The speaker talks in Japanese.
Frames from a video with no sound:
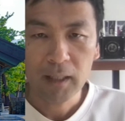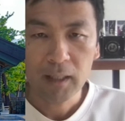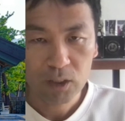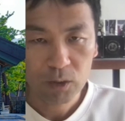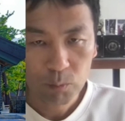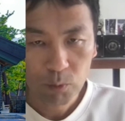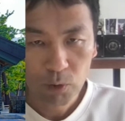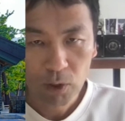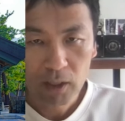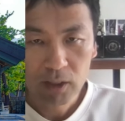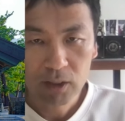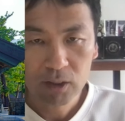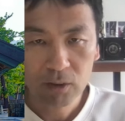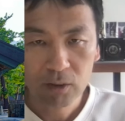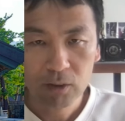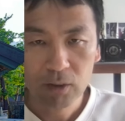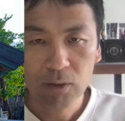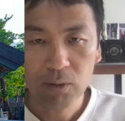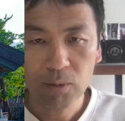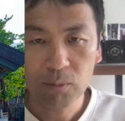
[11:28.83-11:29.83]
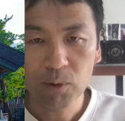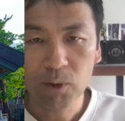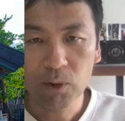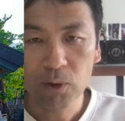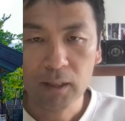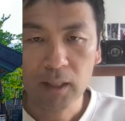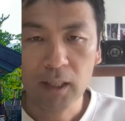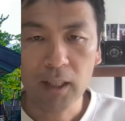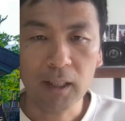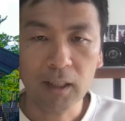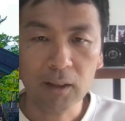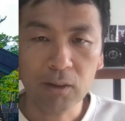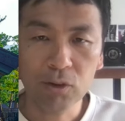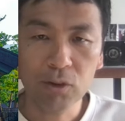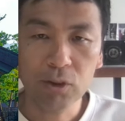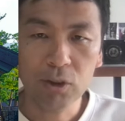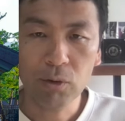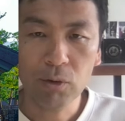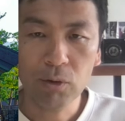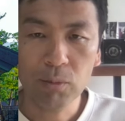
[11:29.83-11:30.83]
出雲合宿というのも計画
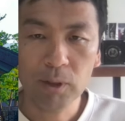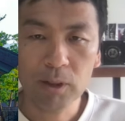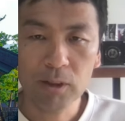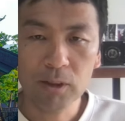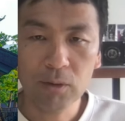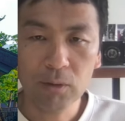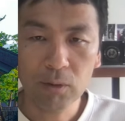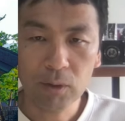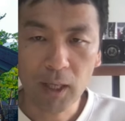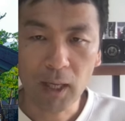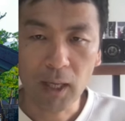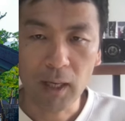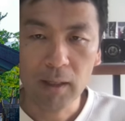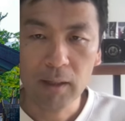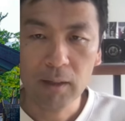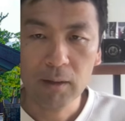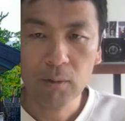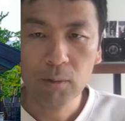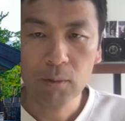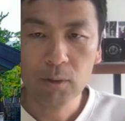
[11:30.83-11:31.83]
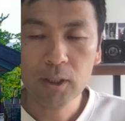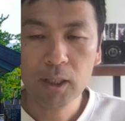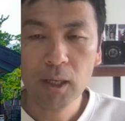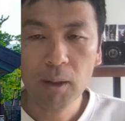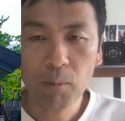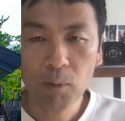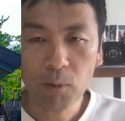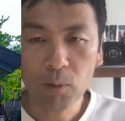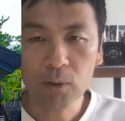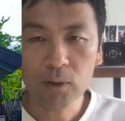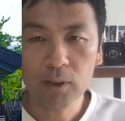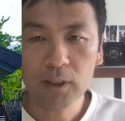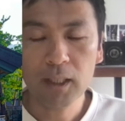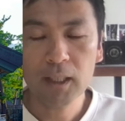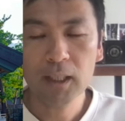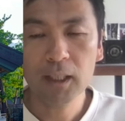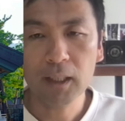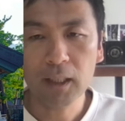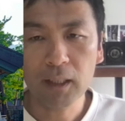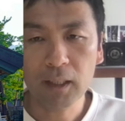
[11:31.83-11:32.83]
しておりますのでこちらもぜ
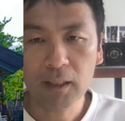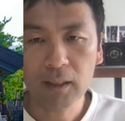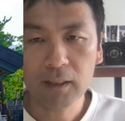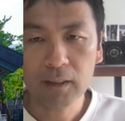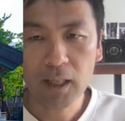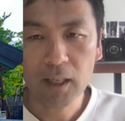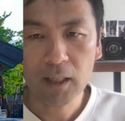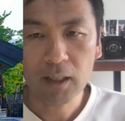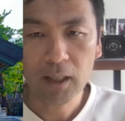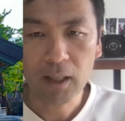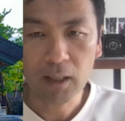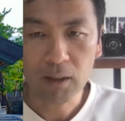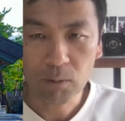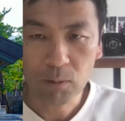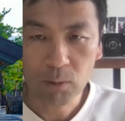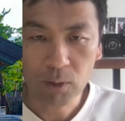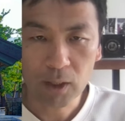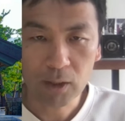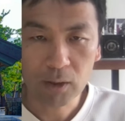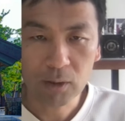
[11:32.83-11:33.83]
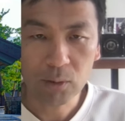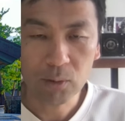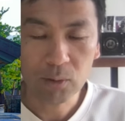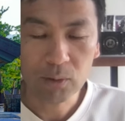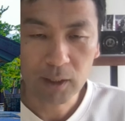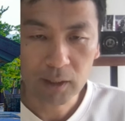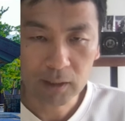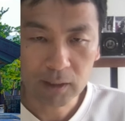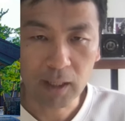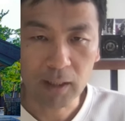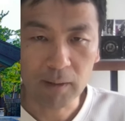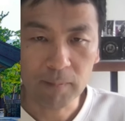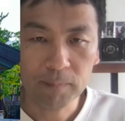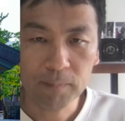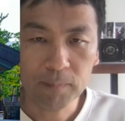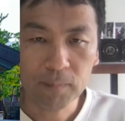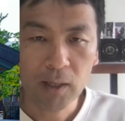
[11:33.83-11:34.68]
ひ参加ご検討ください